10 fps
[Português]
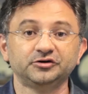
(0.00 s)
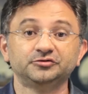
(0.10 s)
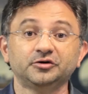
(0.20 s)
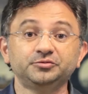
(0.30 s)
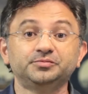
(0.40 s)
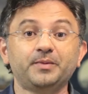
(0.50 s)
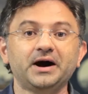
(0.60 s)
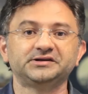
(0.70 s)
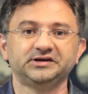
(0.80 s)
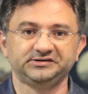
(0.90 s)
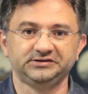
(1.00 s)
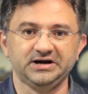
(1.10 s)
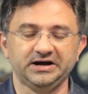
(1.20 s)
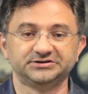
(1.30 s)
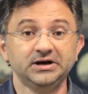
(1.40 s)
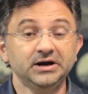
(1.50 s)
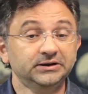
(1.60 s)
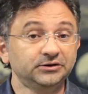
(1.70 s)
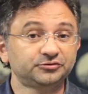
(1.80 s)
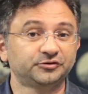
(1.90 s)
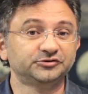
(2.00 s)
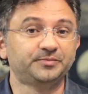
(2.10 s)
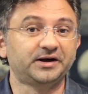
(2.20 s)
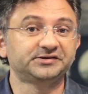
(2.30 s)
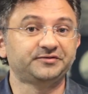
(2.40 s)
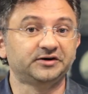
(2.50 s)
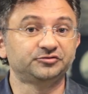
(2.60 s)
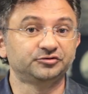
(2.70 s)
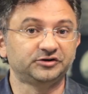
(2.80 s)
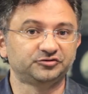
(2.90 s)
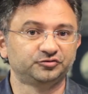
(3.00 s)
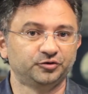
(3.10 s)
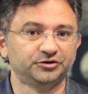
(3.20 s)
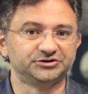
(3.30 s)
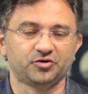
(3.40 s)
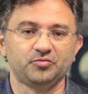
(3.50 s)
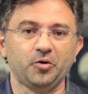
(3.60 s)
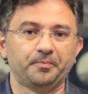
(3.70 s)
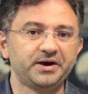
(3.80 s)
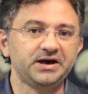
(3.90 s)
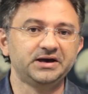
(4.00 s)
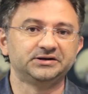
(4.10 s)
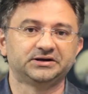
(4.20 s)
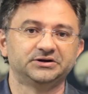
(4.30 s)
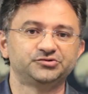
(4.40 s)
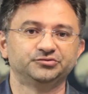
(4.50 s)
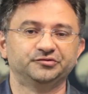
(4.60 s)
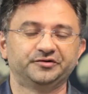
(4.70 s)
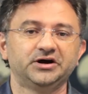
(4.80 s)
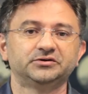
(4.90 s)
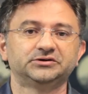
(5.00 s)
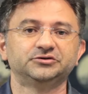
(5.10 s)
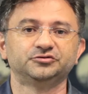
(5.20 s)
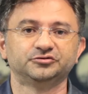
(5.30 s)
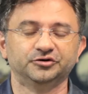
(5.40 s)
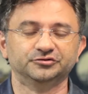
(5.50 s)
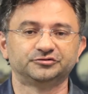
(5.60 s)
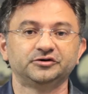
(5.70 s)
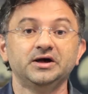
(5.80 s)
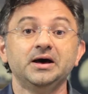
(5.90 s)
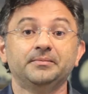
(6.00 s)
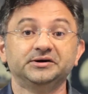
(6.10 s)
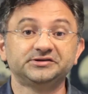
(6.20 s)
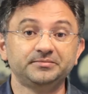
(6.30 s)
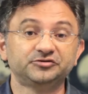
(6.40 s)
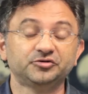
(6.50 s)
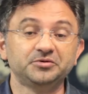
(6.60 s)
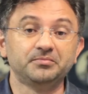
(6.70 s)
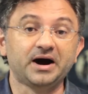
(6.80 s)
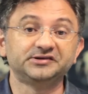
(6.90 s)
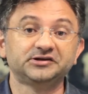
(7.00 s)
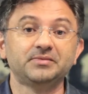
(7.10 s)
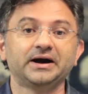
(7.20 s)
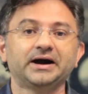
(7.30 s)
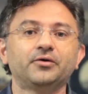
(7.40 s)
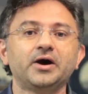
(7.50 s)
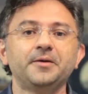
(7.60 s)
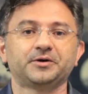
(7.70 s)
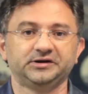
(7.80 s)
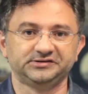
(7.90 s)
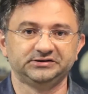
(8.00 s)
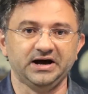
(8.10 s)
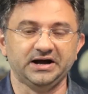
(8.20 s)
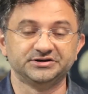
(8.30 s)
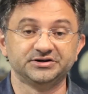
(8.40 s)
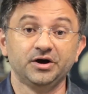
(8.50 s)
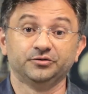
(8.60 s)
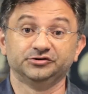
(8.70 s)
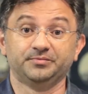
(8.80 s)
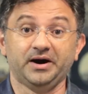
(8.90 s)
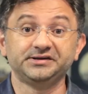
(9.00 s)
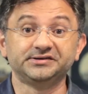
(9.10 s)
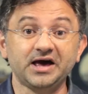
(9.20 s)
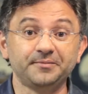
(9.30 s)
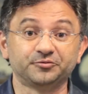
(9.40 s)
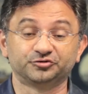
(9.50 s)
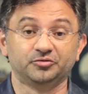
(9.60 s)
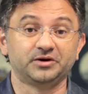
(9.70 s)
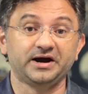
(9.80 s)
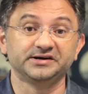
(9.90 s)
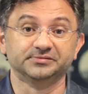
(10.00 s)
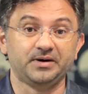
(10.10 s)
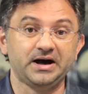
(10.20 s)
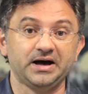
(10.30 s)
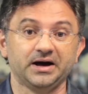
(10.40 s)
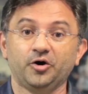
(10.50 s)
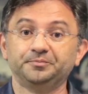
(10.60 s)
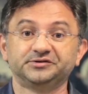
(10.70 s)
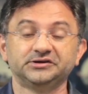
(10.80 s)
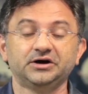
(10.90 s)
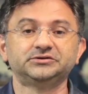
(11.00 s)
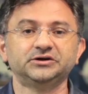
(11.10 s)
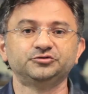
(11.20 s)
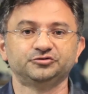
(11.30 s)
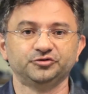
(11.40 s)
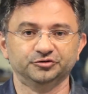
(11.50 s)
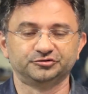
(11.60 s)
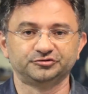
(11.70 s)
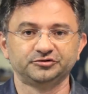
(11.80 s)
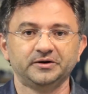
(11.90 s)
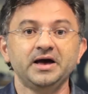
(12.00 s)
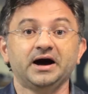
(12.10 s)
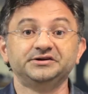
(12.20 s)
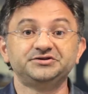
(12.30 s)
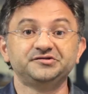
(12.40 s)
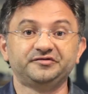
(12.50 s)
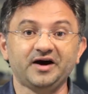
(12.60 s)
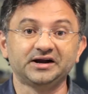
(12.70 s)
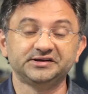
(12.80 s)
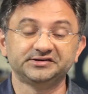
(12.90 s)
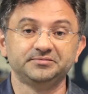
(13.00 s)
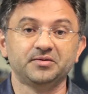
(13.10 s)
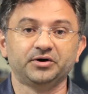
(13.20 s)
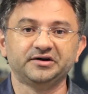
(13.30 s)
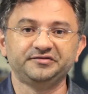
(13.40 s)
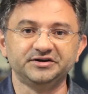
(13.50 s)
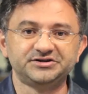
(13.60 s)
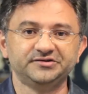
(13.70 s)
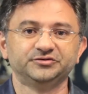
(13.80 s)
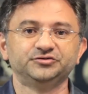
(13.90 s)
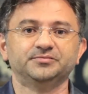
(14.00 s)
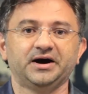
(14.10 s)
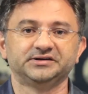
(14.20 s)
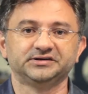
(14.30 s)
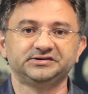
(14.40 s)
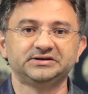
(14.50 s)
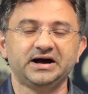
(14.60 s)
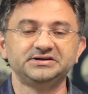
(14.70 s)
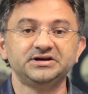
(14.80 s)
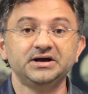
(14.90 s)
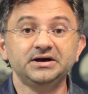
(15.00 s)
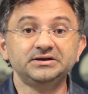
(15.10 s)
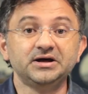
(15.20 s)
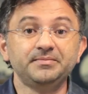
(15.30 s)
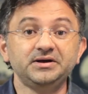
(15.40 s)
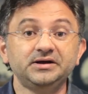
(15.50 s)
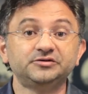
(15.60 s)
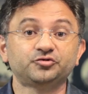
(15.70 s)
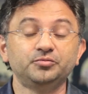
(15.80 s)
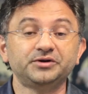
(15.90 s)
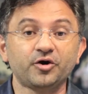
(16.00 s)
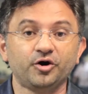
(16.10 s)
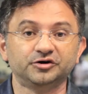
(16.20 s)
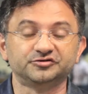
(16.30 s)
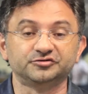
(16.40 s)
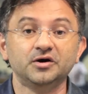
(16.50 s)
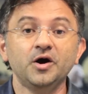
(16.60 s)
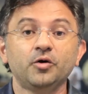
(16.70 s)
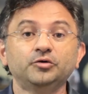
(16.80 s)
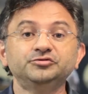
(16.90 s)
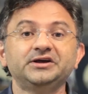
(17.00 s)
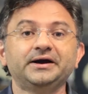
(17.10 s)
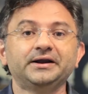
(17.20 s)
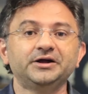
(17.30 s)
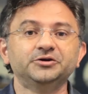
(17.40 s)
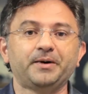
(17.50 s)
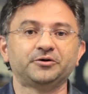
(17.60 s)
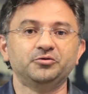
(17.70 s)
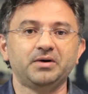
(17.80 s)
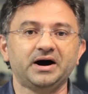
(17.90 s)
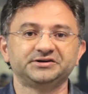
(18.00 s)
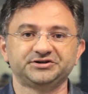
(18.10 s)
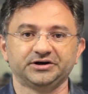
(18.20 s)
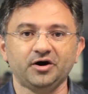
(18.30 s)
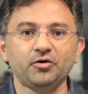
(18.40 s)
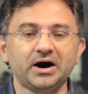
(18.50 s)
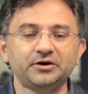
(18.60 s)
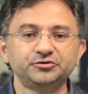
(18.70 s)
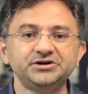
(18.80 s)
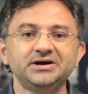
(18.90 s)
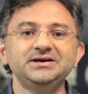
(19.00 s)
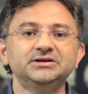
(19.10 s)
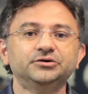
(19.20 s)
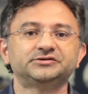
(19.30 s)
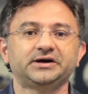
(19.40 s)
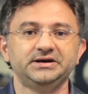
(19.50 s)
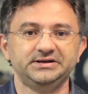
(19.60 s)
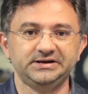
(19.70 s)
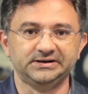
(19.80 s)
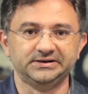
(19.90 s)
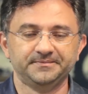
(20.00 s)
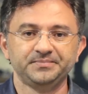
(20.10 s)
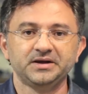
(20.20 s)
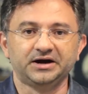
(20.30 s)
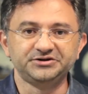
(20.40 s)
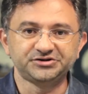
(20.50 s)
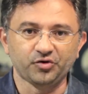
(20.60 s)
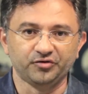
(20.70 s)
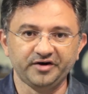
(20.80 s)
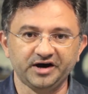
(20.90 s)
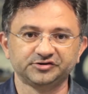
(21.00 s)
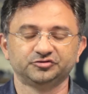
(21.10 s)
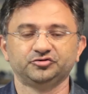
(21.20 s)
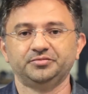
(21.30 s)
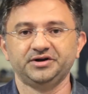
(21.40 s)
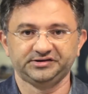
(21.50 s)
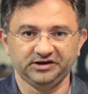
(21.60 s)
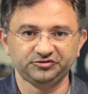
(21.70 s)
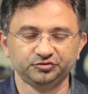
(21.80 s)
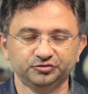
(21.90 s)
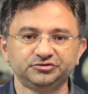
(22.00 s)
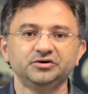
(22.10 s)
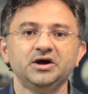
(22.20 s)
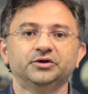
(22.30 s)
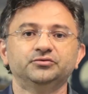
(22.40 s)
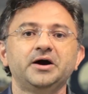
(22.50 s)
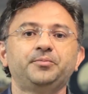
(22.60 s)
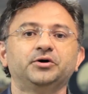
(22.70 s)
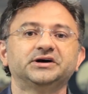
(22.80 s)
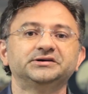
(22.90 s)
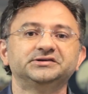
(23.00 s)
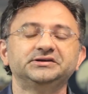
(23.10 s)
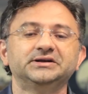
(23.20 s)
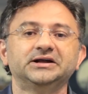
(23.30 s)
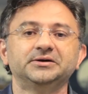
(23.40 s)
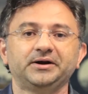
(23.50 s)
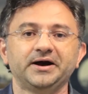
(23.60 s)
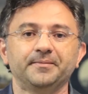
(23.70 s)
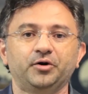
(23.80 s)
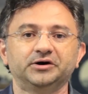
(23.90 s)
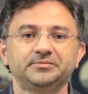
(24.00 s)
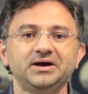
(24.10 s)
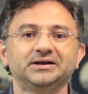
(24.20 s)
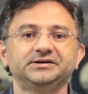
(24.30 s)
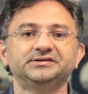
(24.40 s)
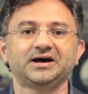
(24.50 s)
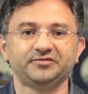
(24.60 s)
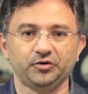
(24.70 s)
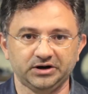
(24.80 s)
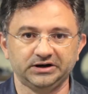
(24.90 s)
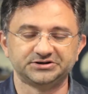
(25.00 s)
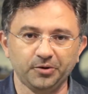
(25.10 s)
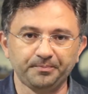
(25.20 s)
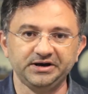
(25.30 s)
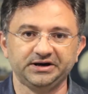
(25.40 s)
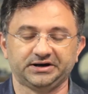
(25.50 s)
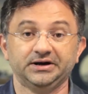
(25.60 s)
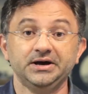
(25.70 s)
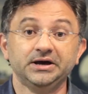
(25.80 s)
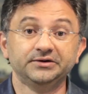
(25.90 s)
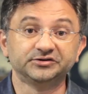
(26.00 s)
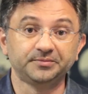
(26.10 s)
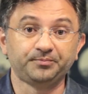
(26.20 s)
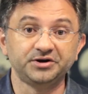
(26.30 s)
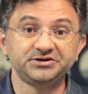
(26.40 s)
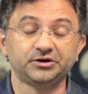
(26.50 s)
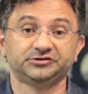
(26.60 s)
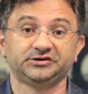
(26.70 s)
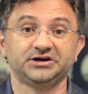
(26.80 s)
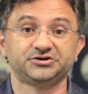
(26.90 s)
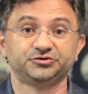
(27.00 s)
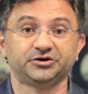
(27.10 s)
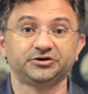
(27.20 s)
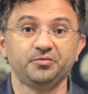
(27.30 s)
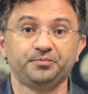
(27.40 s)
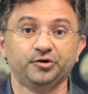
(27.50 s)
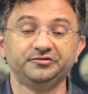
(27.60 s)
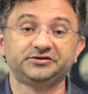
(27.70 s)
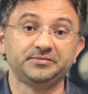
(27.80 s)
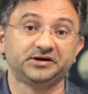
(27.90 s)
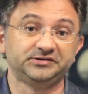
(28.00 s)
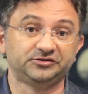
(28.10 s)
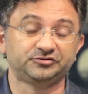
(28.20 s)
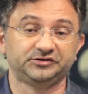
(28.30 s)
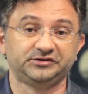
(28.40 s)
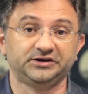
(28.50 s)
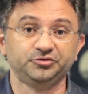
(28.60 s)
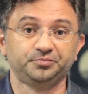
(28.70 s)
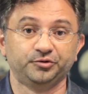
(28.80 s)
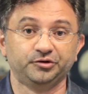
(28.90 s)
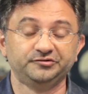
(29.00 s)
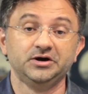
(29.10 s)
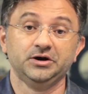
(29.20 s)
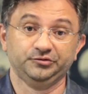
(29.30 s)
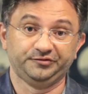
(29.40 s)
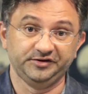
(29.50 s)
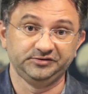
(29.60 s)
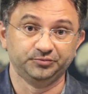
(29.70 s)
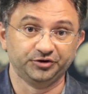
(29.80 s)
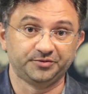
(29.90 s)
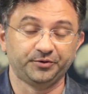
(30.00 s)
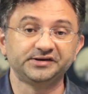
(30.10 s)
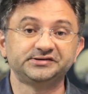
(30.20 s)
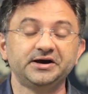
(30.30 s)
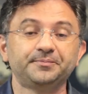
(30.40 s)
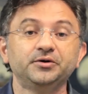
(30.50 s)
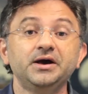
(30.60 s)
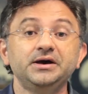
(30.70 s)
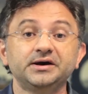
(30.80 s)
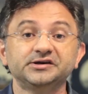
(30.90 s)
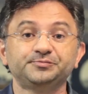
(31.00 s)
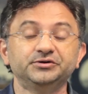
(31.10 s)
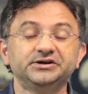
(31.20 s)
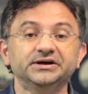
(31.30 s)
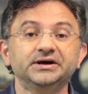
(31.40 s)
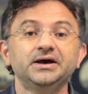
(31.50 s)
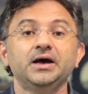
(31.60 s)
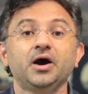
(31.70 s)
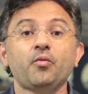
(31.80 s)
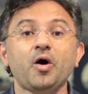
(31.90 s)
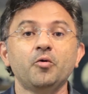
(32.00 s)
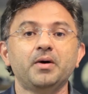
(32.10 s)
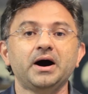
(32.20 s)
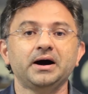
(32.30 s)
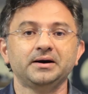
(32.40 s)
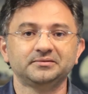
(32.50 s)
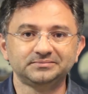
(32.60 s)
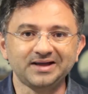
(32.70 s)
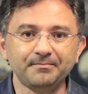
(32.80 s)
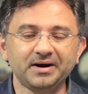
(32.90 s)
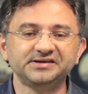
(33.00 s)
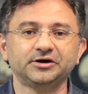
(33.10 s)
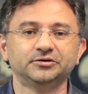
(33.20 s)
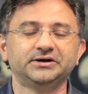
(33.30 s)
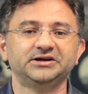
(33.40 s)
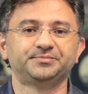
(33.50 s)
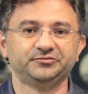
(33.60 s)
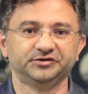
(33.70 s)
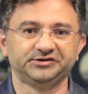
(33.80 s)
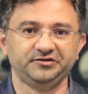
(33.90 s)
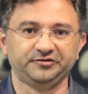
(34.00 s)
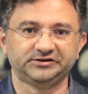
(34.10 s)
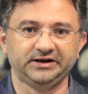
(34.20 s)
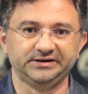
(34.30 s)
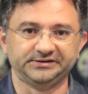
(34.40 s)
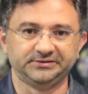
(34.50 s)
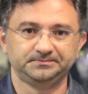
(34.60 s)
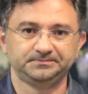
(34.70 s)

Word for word: sobre os bares da cidade. Não só os bares que fazem sucesso hoje, como Alpendre, Cantinho do Frango e tantos outros, mas também sobre bares que marcaram época na cidade. Os bares épicos, como Cais Bar, Opção e tantos outros. A gente fala dessa memória afetiva dos bares da cidade e também deles como negócio. Qual o segredo para um bar chegar ao auge e não sair dele? A gente conversa sobre esse assunto numa reportagem assinada pela repórter Beatriz Cavalcante. Não perca! E você pode ir ao site do Jornal o Povo e também às redes sociais do Povo, no Facebook, por exemplo, e responder qual bar dá mais saudade para você em Fortaleza.